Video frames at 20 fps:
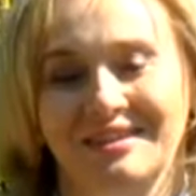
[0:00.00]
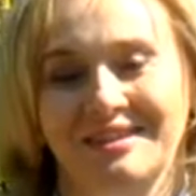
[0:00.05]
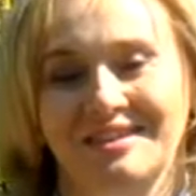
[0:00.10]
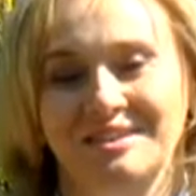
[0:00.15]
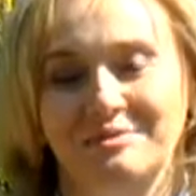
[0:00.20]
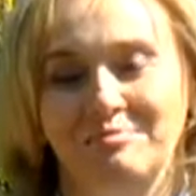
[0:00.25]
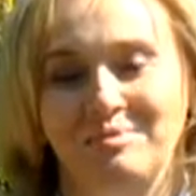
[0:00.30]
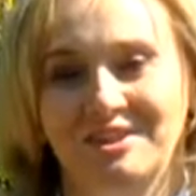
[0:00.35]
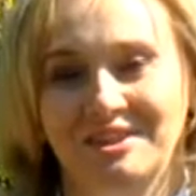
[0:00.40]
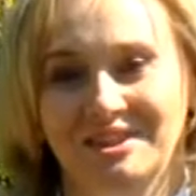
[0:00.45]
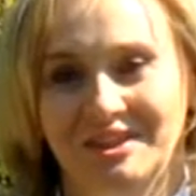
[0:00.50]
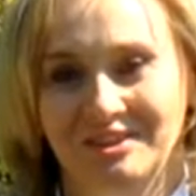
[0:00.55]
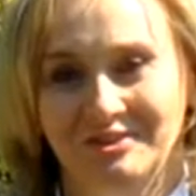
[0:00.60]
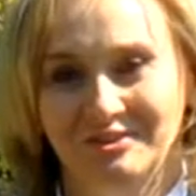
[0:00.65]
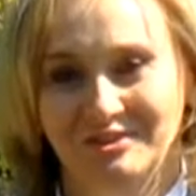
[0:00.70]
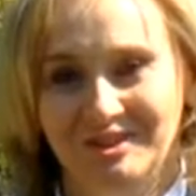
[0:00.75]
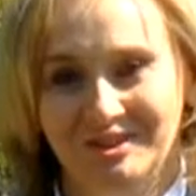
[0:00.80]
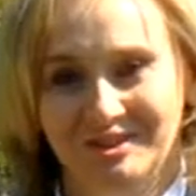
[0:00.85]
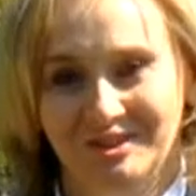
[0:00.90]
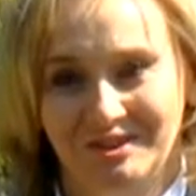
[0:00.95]

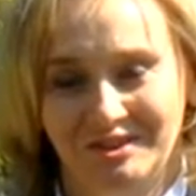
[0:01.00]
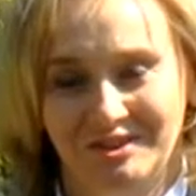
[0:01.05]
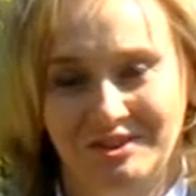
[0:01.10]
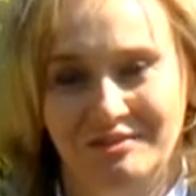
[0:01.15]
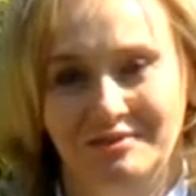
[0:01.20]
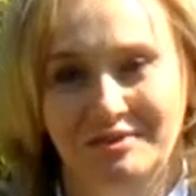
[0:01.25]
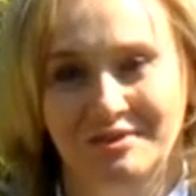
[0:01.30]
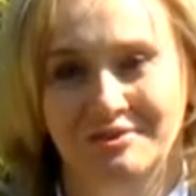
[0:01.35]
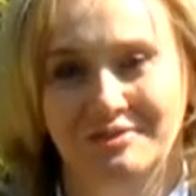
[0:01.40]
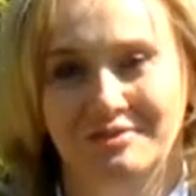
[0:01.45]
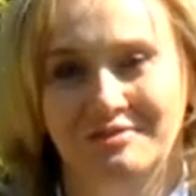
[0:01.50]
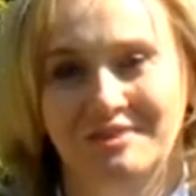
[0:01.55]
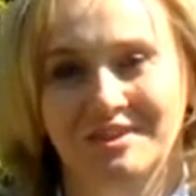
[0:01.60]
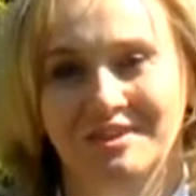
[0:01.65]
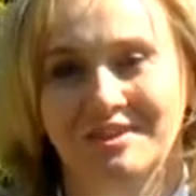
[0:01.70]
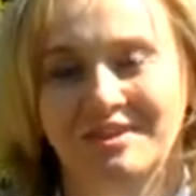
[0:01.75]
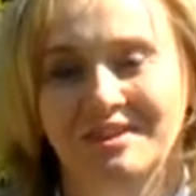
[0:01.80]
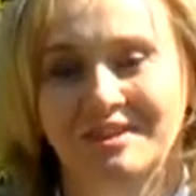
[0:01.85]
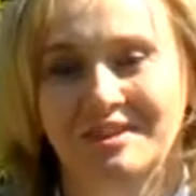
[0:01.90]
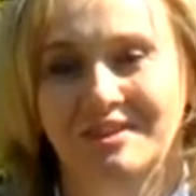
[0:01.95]
zbliżających się świąt
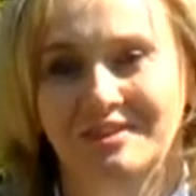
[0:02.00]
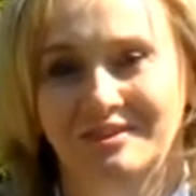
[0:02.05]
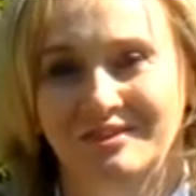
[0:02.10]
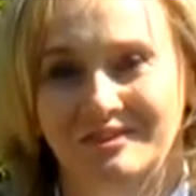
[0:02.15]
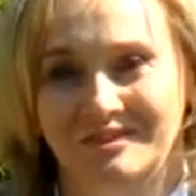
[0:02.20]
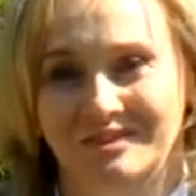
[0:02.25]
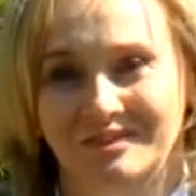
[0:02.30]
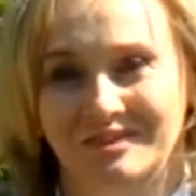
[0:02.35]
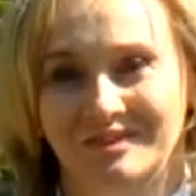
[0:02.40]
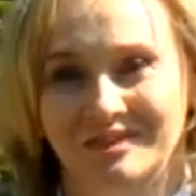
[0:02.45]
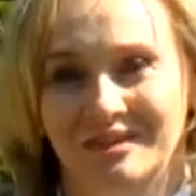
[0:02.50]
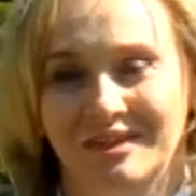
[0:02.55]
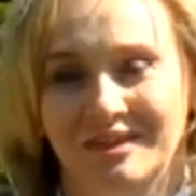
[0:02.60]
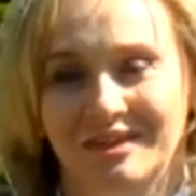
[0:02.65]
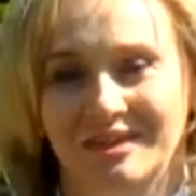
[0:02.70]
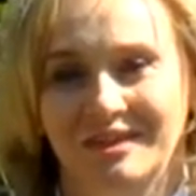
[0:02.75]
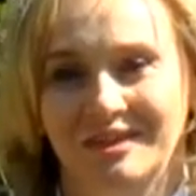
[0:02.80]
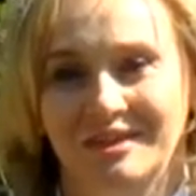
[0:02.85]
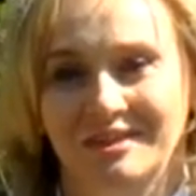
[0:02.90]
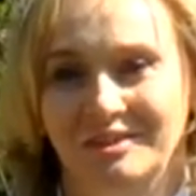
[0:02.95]
Wielkiej Nocy
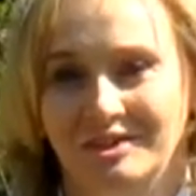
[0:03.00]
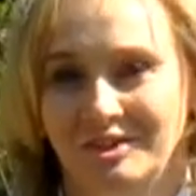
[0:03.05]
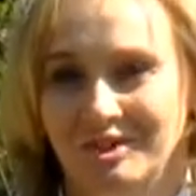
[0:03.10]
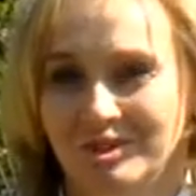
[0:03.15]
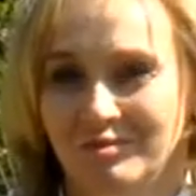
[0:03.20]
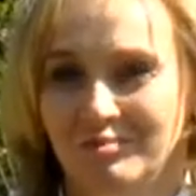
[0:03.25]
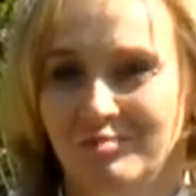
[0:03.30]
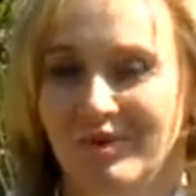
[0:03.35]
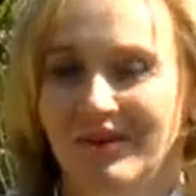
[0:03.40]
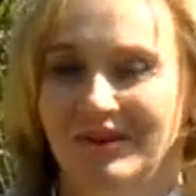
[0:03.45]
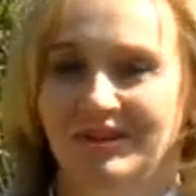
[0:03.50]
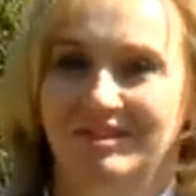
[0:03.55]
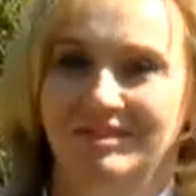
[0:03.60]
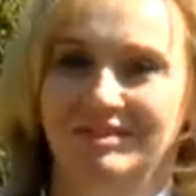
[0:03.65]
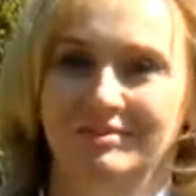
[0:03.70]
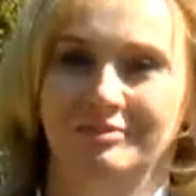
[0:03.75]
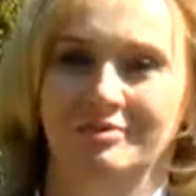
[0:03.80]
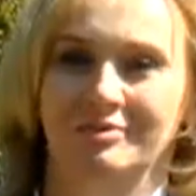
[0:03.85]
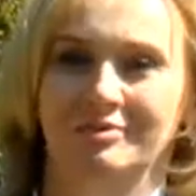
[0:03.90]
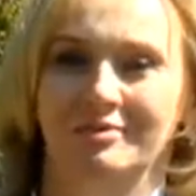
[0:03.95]
życzę
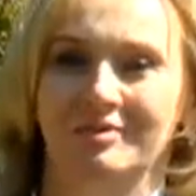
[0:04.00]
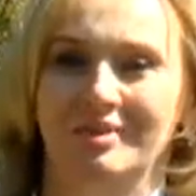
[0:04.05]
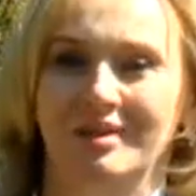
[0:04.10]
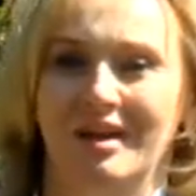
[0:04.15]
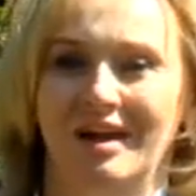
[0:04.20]
Państwu,